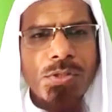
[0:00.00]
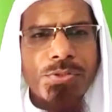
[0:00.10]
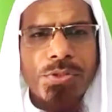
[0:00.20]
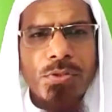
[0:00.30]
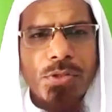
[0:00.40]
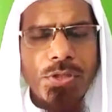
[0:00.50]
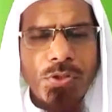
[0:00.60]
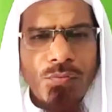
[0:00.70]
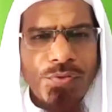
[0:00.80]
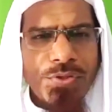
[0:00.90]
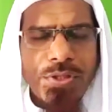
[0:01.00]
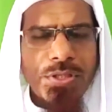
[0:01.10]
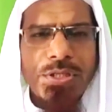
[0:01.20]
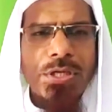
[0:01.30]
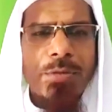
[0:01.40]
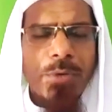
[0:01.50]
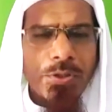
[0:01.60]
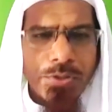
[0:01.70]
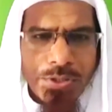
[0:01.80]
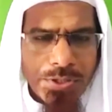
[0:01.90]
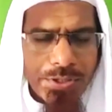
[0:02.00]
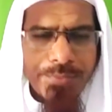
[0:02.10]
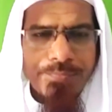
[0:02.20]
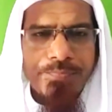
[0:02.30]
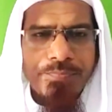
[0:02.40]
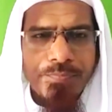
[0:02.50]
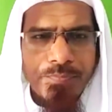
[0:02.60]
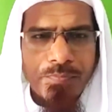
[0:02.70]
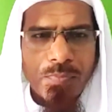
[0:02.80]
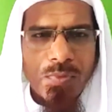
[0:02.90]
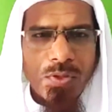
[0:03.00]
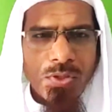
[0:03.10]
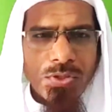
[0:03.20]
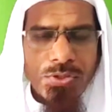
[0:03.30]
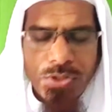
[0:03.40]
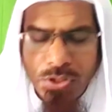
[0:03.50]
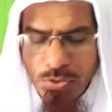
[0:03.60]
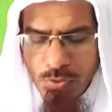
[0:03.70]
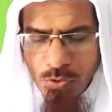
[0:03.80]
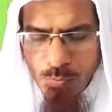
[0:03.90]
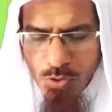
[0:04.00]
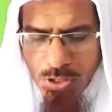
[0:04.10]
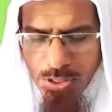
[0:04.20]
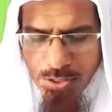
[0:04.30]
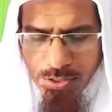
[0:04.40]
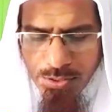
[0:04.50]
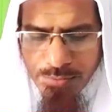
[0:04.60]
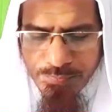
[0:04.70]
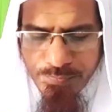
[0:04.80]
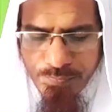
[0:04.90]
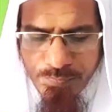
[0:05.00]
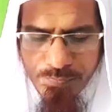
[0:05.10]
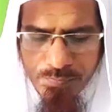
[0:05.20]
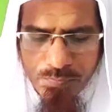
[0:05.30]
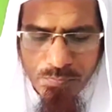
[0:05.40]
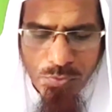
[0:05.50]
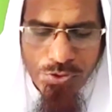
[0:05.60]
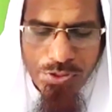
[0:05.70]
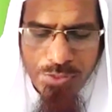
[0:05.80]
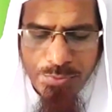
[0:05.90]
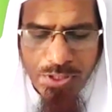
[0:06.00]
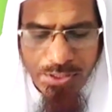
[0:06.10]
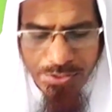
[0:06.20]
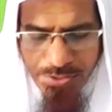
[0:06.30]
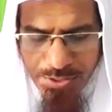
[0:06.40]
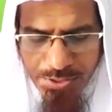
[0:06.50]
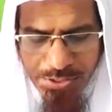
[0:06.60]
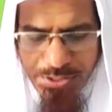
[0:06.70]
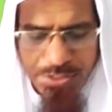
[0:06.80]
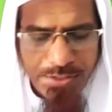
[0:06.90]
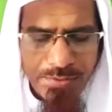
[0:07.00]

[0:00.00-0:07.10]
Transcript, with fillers: সদকাতুল ফিতর কি আবাদত এটি শাহিহুল বুখারি মুসলিমের হাদিসে এসেছে